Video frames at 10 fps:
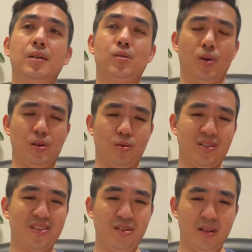所以说
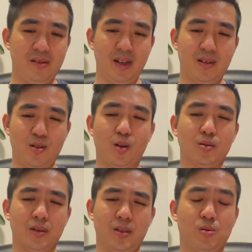以现在的小
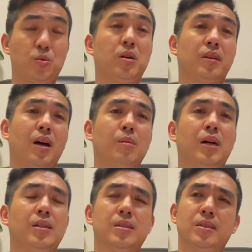德这种状态吧
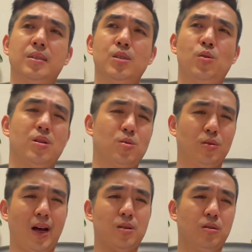啊，虽然说
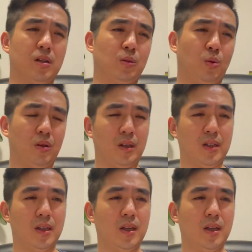他有很多的